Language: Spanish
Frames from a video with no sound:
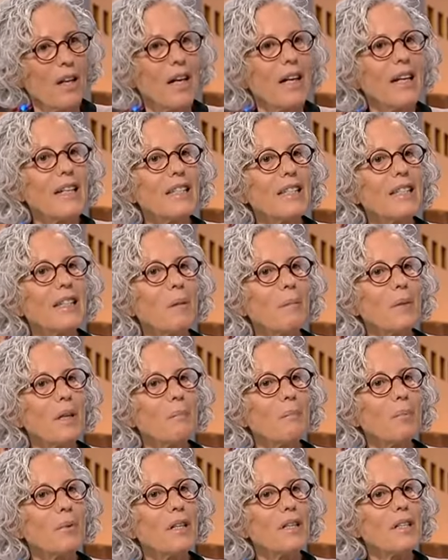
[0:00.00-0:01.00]
Este
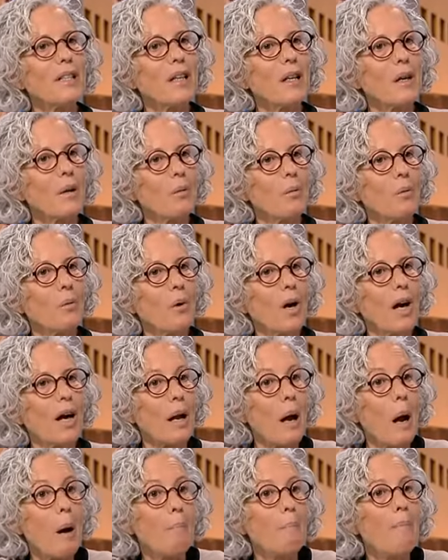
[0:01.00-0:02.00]
también puede ser un
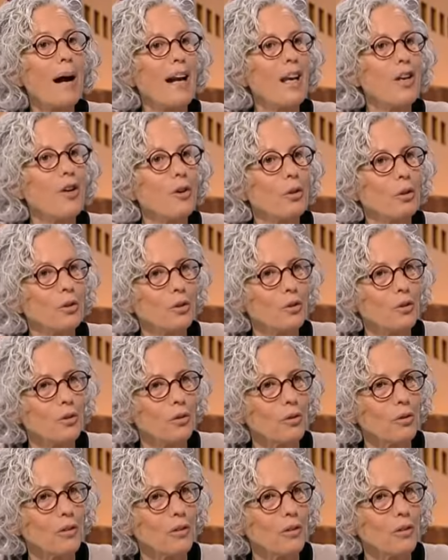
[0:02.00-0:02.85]
lugar valioso.